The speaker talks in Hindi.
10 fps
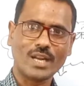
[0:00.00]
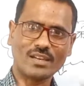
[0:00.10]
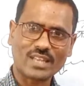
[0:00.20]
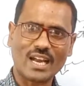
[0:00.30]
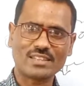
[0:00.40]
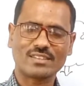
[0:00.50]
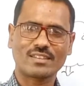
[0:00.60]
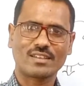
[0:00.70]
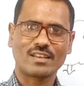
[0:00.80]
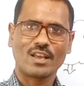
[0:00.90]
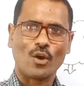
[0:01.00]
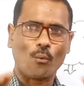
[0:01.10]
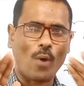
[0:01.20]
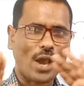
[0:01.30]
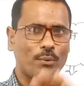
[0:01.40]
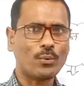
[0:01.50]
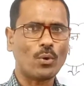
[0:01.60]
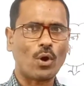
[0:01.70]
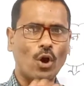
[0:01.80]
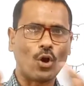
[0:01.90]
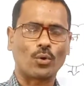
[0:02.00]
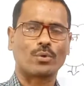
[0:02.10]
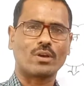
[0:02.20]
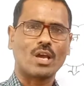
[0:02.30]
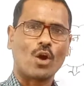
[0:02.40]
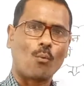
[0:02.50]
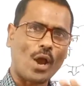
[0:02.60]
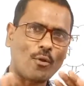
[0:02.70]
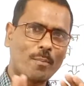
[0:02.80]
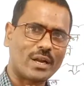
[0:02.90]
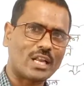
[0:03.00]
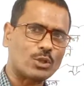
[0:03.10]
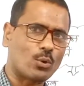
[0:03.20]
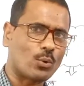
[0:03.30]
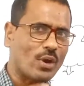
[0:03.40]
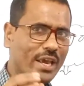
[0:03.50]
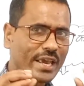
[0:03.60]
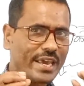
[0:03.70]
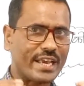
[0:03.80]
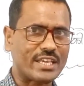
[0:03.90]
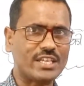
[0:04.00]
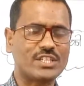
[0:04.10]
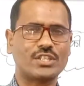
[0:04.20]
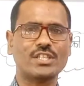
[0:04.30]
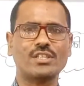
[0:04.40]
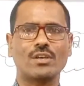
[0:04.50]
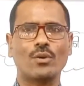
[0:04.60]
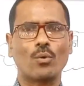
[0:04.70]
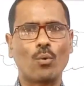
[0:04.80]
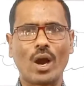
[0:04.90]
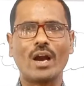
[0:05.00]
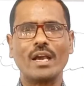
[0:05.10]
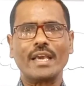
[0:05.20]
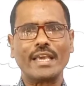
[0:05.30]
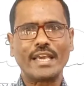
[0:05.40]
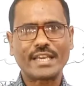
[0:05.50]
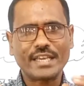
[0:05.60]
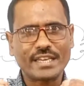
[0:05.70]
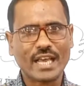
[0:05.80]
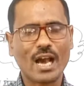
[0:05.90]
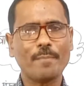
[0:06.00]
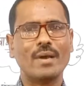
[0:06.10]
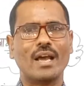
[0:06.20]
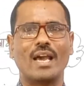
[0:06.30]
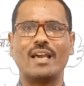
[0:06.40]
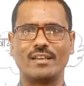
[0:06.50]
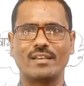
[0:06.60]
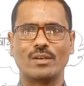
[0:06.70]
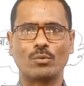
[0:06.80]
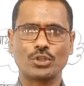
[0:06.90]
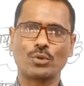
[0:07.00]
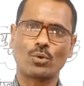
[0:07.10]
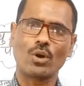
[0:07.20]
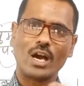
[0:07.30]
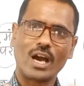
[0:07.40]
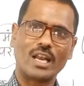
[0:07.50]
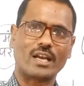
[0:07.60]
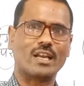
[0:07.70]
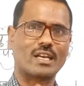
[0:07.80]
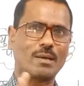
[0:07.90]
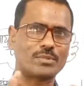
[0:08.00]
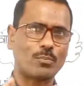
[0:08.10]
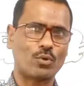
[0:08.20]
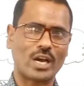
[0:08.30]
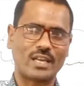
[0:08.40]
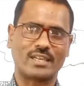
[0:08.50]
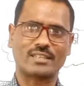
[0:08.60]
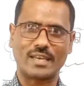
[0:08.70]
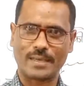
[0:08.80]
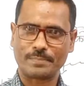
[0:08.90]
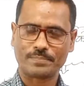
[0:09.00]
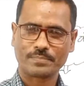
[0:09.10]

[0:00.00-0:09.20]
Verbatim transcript: अर्थात वायु और वायुमंडल दोनों एक ही चीज हुआ एक ही नाम है उसी को अलग अलग नाम से पुकारा जाता है